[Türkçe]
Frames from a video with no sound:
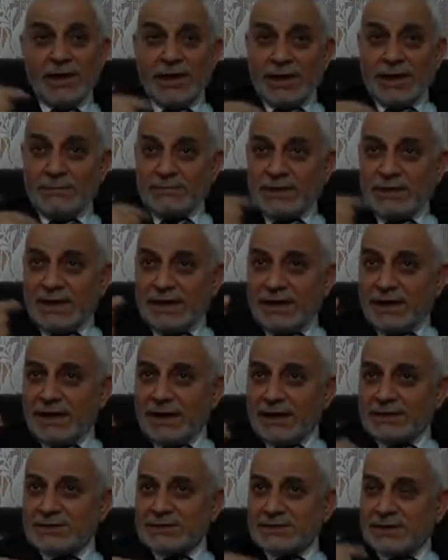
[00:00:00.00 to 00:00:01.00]
hem kendi
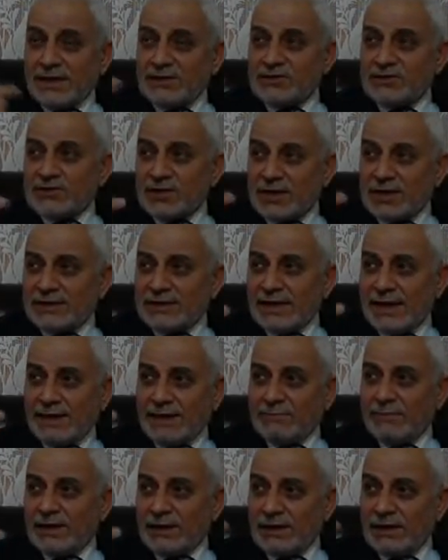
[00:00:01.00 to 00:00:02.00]
ağzından çıkan
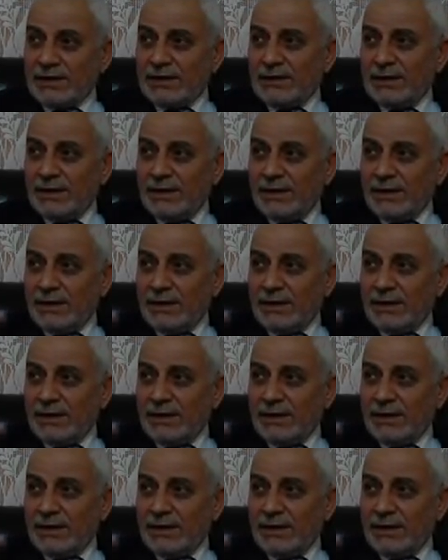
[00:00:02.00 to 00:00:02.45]
kelamları